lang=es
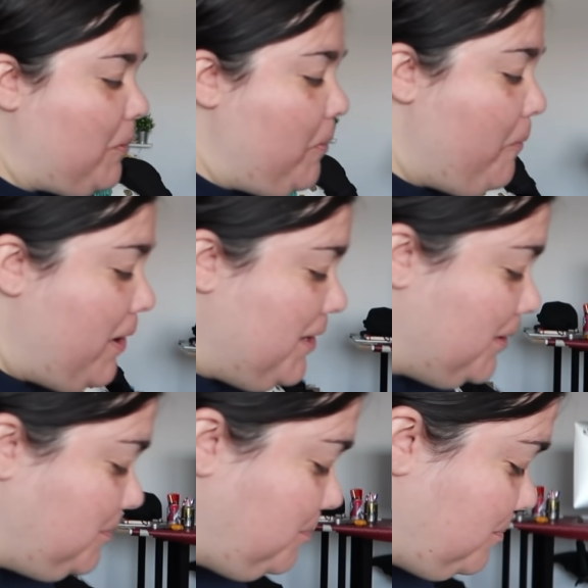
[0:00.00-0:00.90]
Muy bueno. ¿Me ha
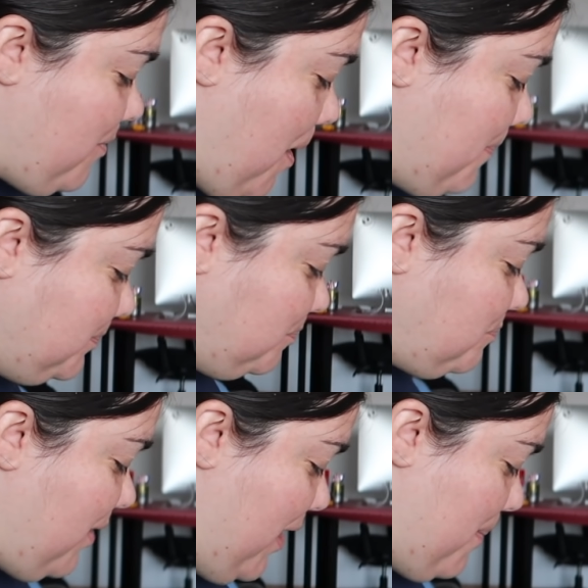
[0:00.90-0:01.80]
salido rico?
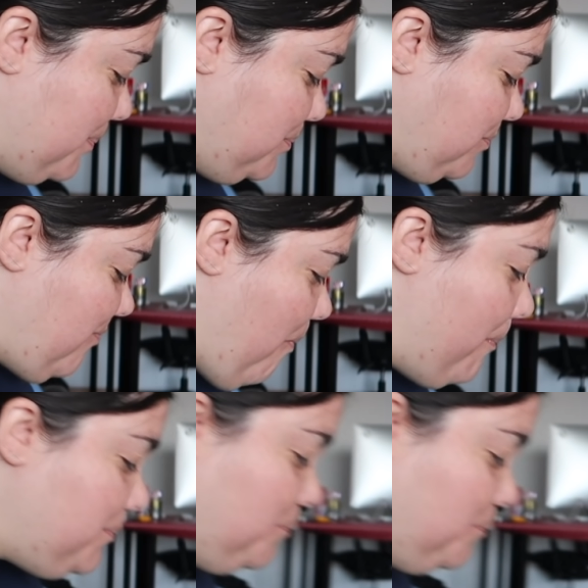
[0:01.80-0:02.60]
Sí. ¿Sí?